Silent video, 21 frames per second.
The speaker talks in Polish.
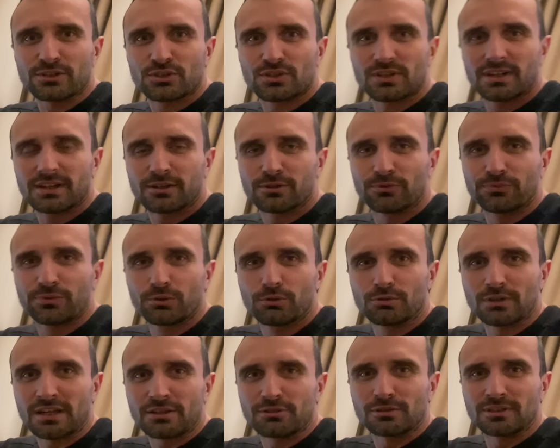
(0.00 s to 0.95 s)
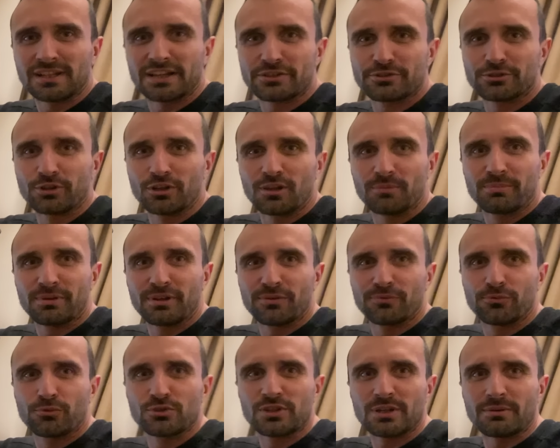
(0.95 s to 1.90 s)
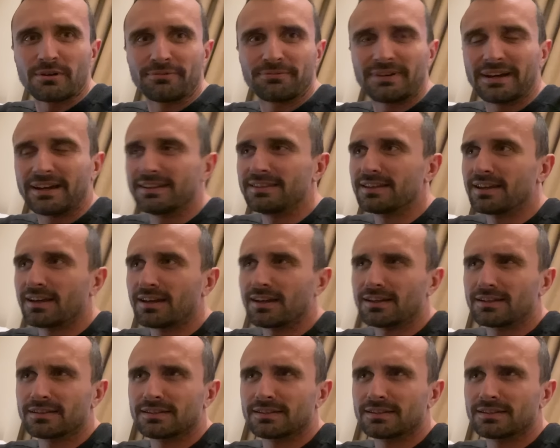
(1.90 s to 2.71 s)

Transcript: że konfigurator na stronie BMW działa fajnie.